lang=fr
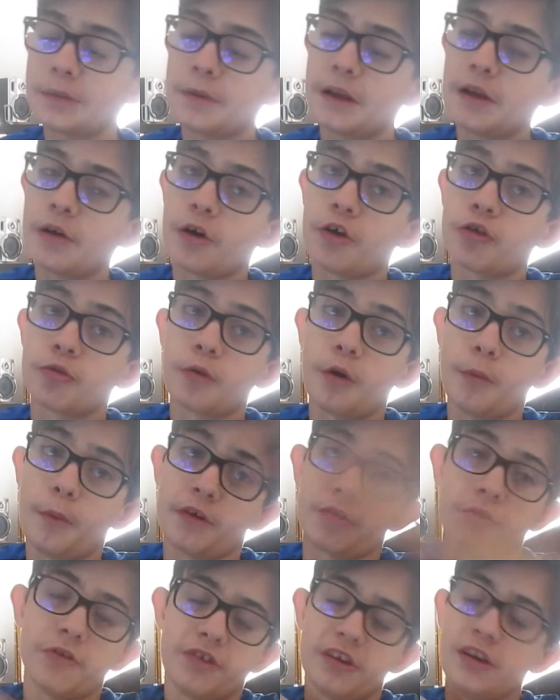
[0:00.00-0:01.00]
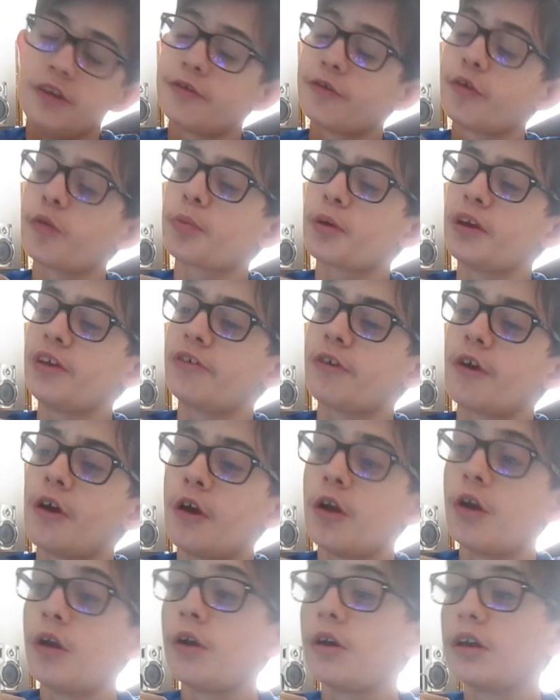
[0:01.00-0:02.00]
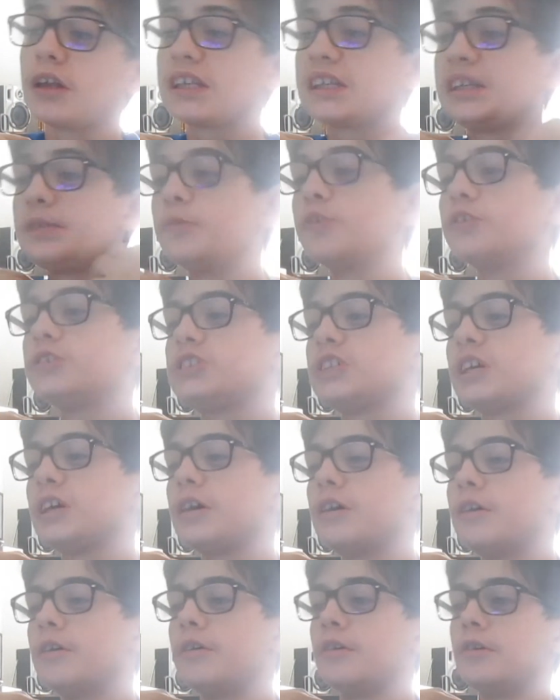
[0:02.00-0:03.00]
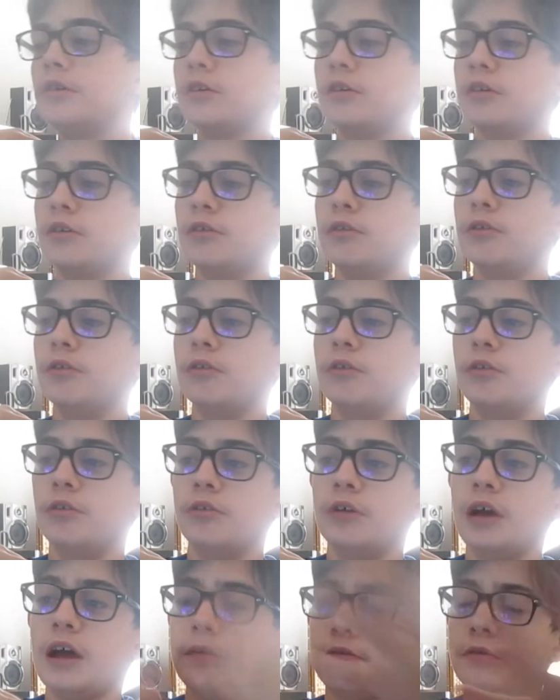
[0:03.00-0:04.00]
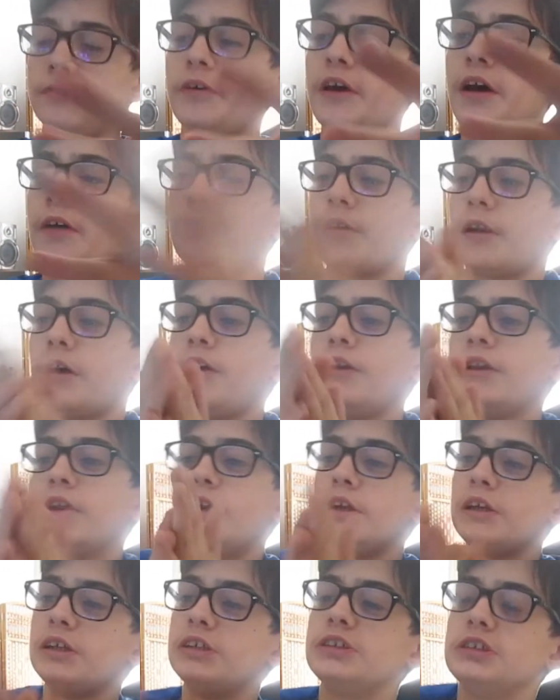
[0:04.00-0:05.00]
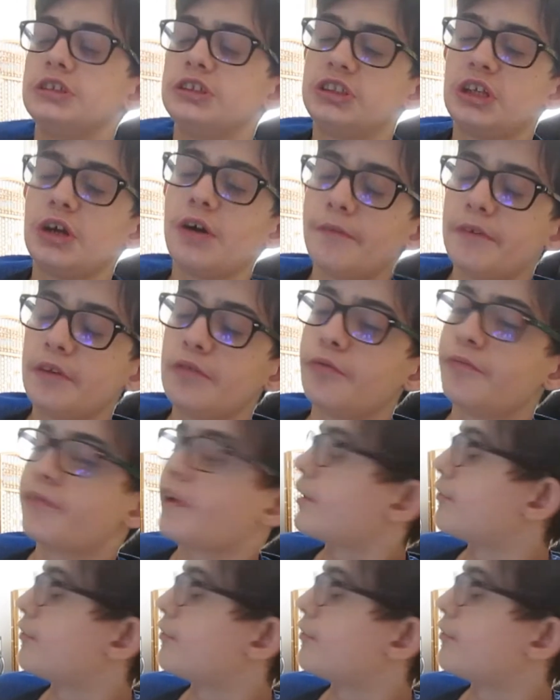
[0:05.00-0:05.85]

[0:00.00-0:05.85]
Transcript: malheureusement parce que c'est une surprise qui me tient à vous faire. Voilà, j'ai envie de vous faire